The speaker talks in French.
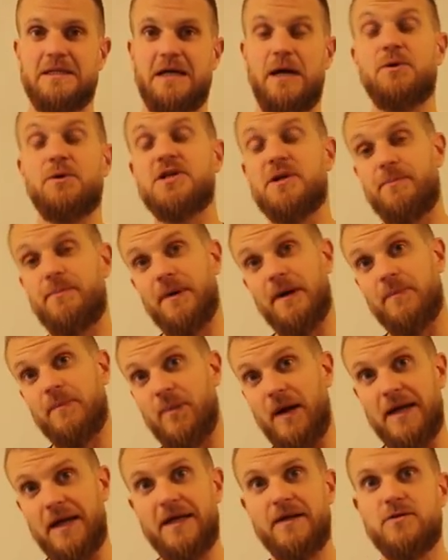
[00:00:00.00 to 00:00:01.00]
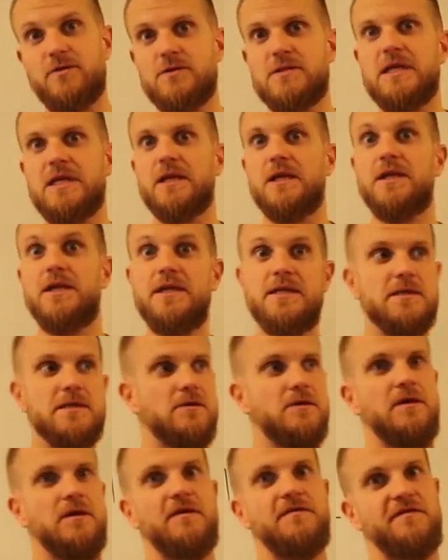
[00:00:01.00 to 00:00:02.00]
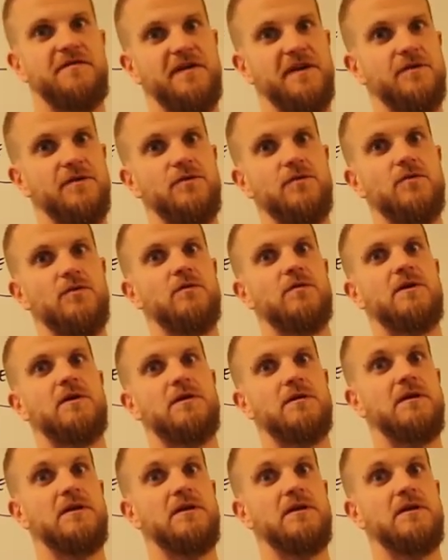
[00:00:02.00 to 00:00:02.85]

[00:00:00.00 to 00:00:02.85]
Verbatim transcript: Ah oui, j'ai pas parlé de cette liste à la fin de ton